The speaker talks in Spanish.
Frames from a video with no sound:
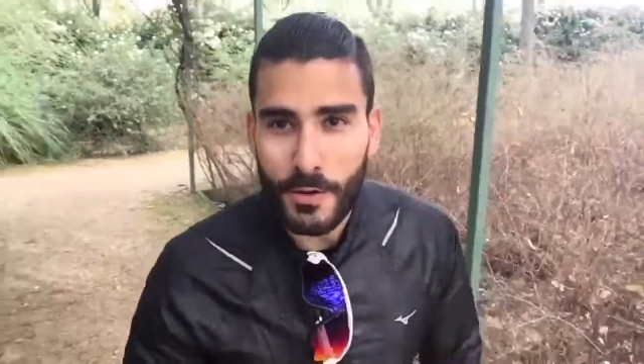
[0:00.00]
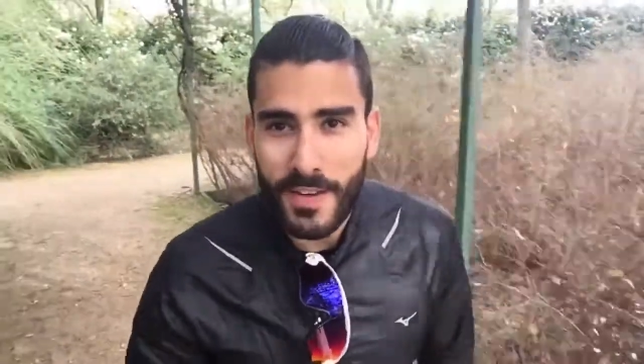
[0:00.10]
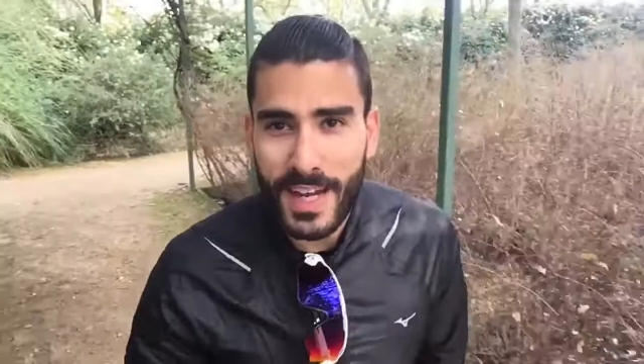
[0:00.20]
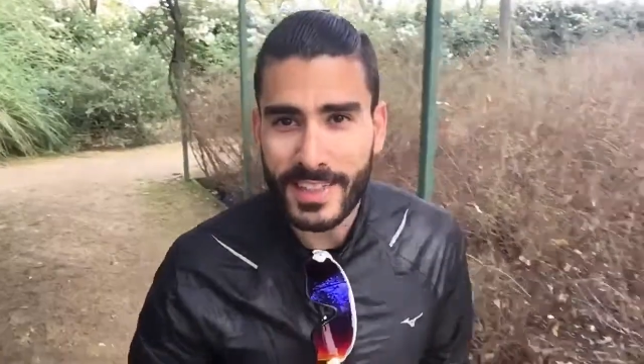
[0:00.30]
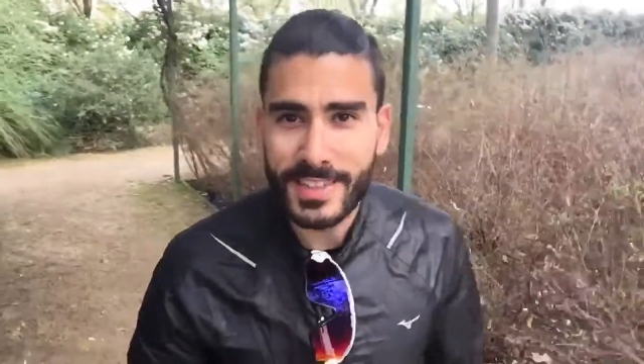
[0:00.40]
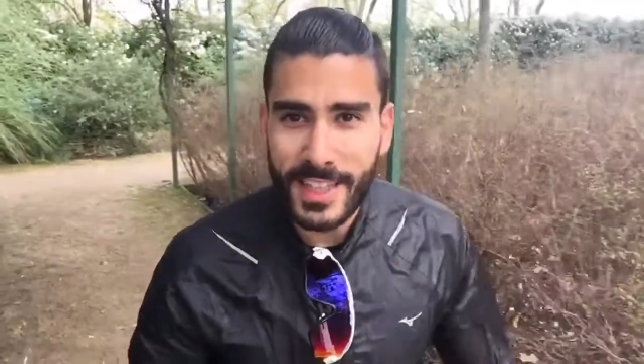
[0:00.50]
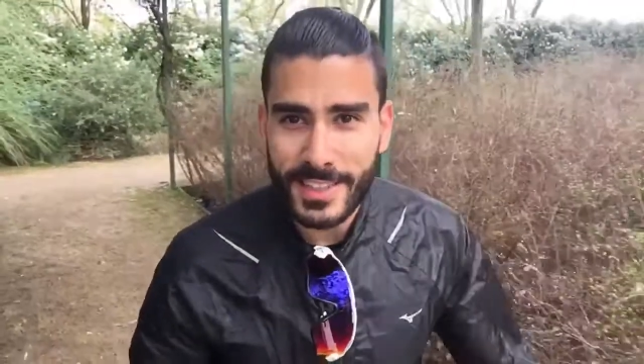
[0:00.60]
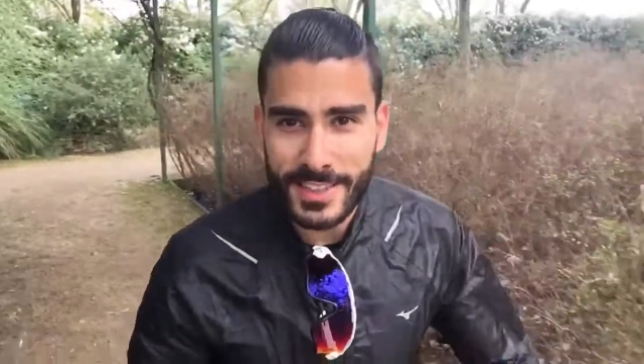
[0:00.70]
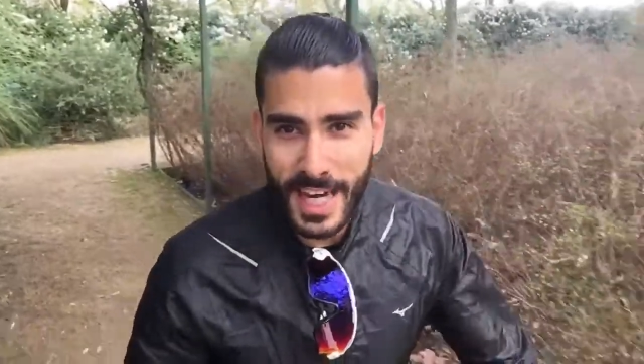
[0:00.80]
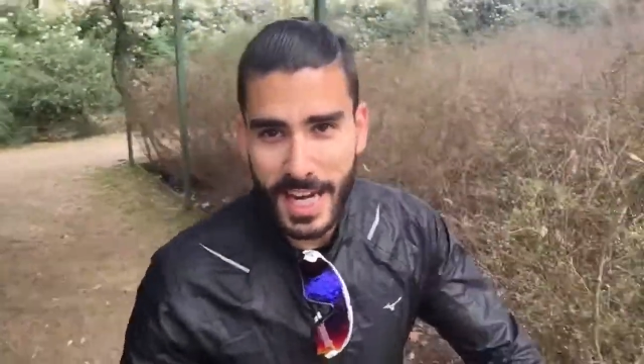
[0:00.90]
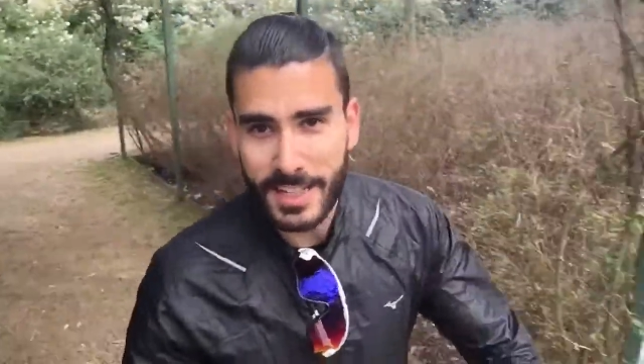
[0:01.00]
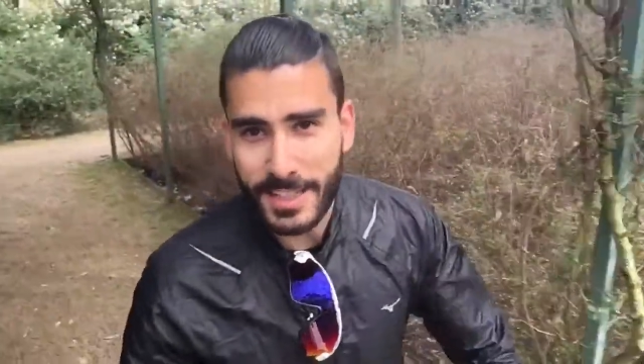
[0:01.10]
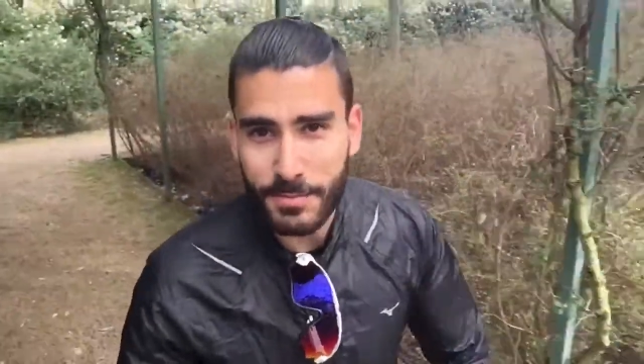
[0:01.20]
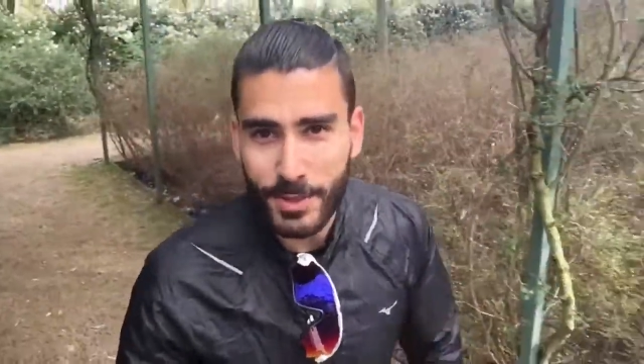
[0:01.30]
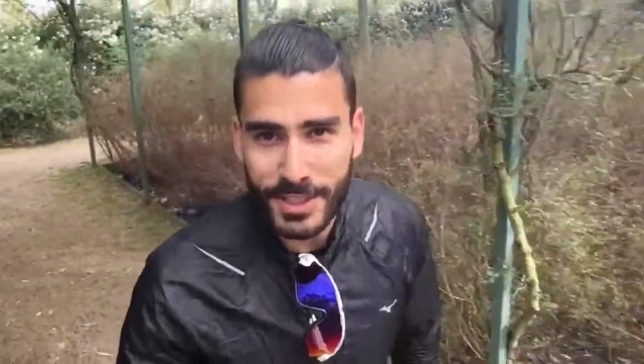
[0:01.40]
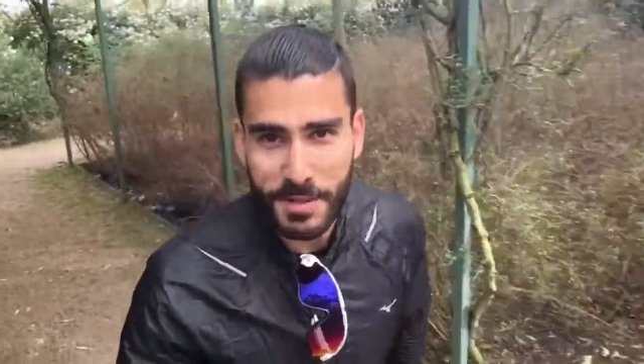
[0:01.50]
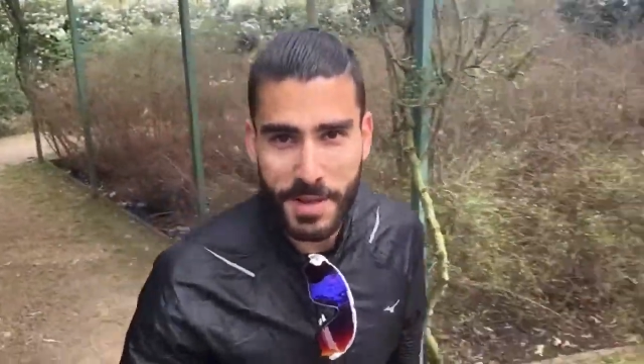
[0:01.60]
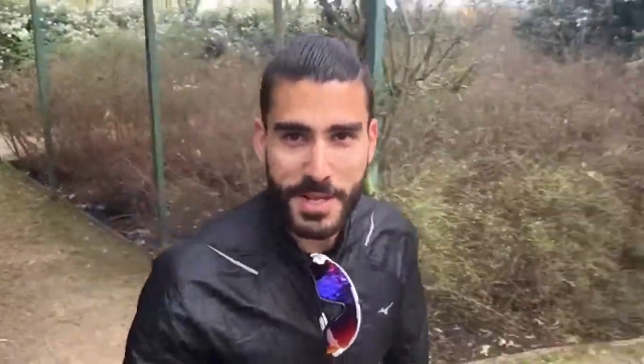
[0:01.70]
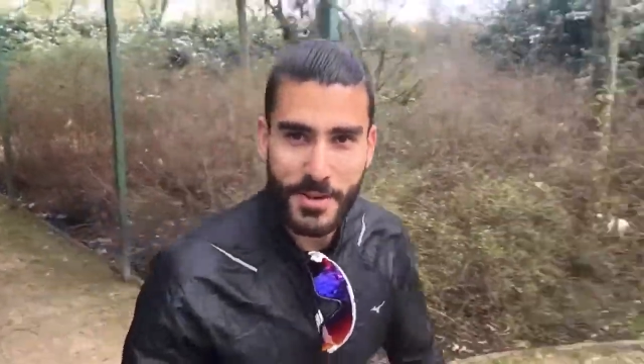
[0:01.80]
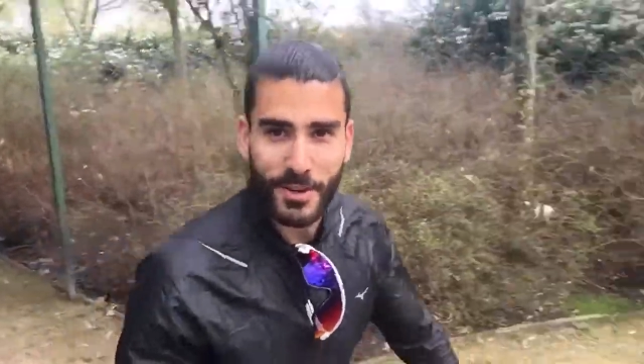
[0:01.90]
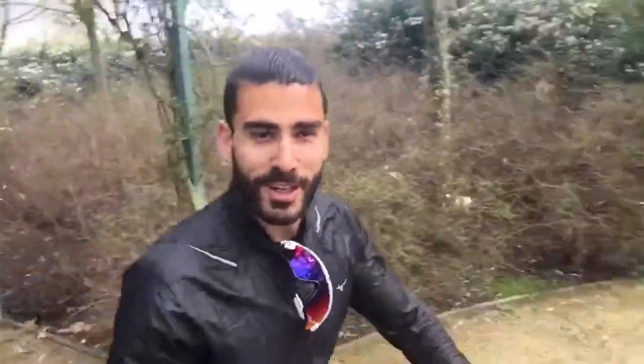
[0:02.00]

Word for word: una de las chicas del atletismo extremeño.